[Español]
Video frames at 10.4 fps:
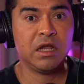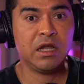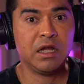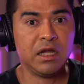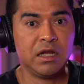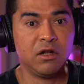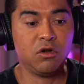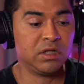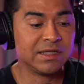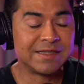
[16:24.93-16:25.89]
eh, lo
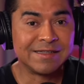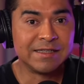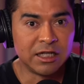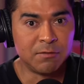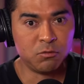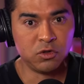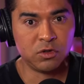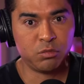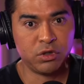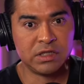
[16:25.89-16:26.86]
necesitamos,
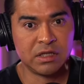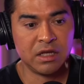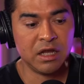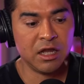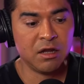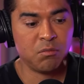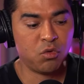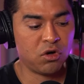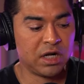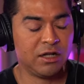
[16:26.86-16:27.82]
pues,
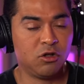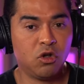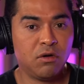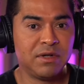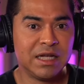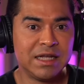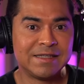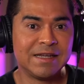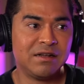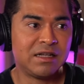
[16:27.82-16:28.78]
por el doble
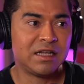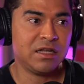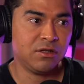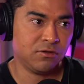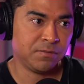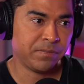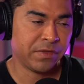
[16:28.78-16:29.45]
sentido